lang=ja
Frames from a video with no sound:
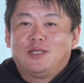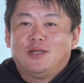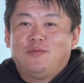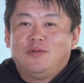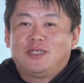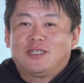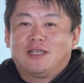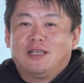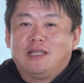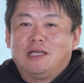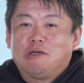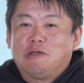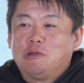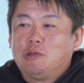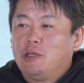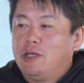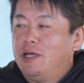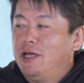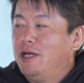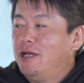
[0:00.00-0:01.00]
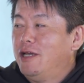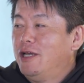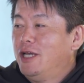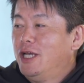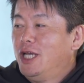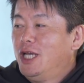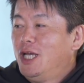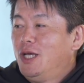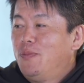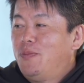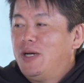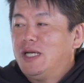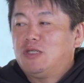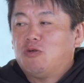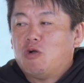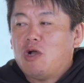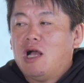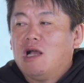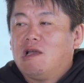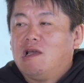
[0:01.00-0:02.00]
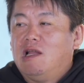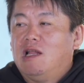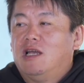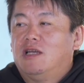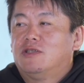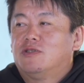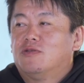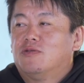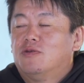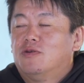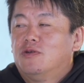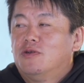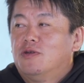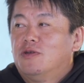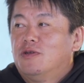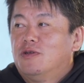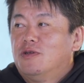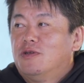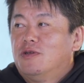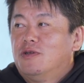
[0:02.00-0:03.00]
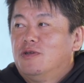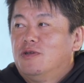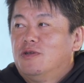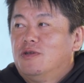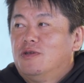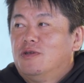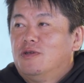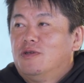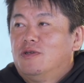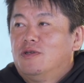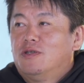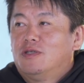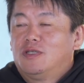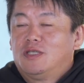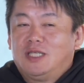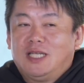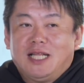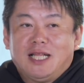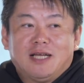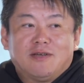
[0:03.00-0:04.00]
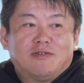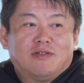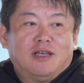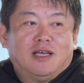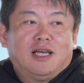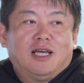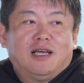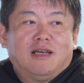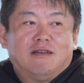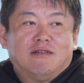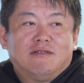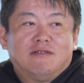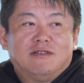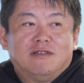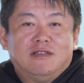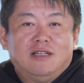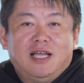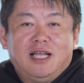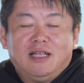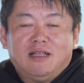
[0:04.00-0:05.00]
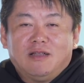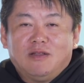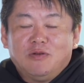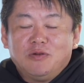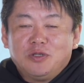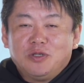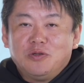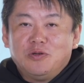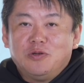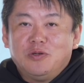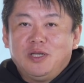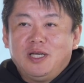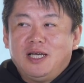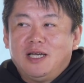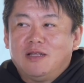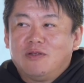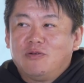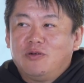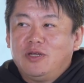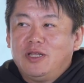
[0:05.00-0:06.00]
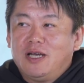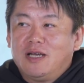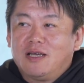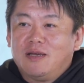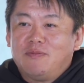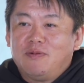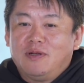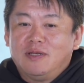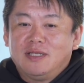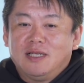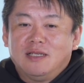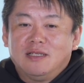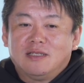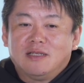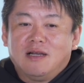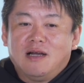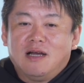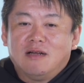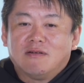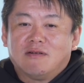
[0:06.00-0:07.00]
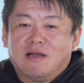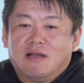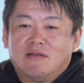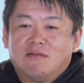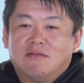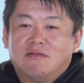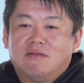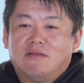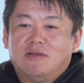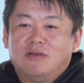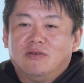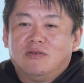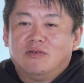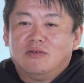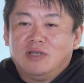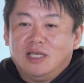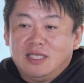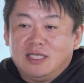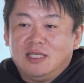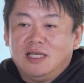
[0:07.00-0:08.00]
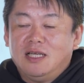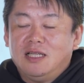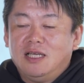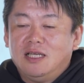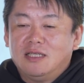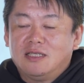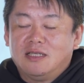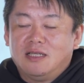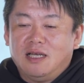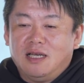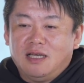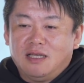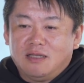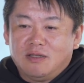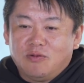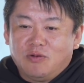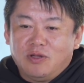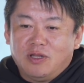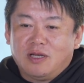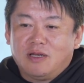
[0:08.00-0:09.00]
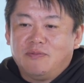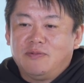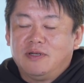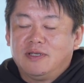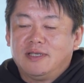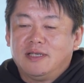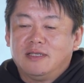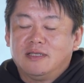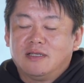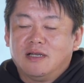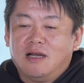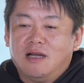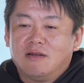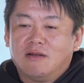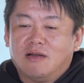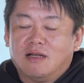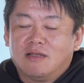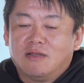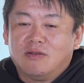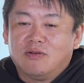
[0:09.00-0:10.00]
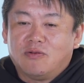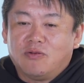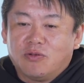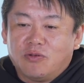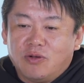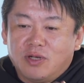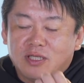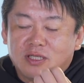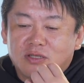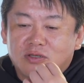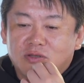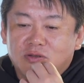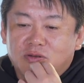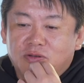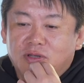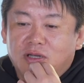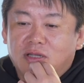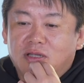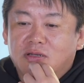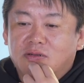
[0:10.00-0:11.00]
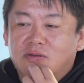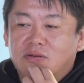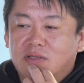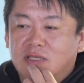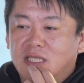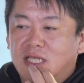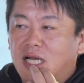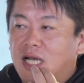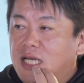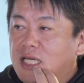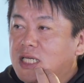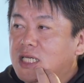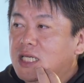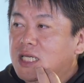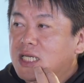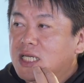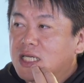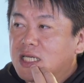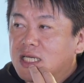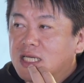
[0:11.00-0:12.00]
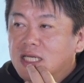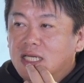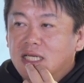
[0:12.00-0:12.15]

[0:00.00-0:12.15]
で見つけていくんで、うん、場所関係ないですよ。じゃなくてネット上でどれだけプレゼンスがあるかっていう エスエヌエス でどれだけプレゼンスがあるかってことが重要になってくる時代、うん、